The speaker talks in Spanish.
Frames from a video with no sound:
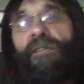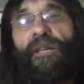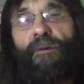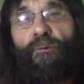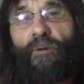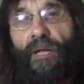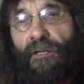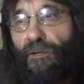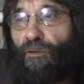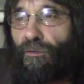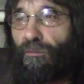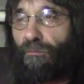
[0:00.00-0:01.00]
a echar un
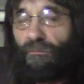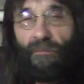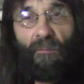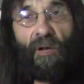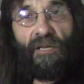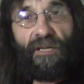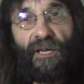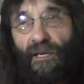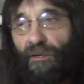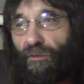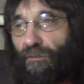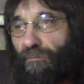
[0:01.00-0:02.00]
ratillo, vamos a
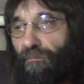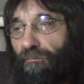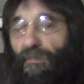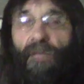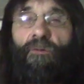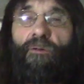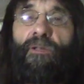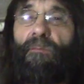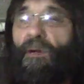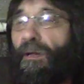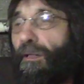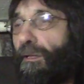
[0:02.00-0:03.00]
seguir con estos
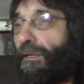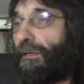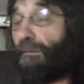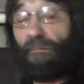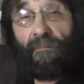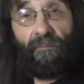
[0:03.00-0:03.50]
temas de,